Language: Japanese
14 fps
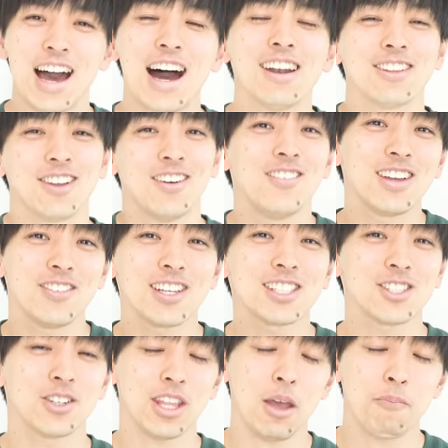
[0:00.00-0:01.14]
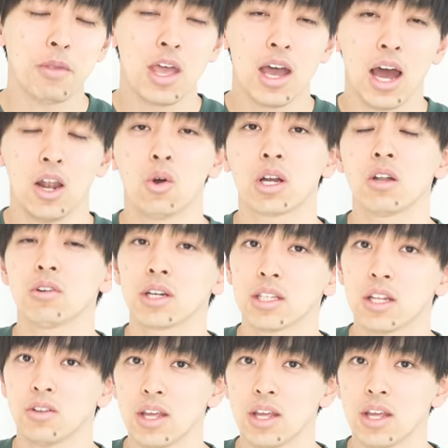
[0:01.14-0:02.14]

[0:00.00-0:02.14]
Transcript: あると思いますので、あの他の方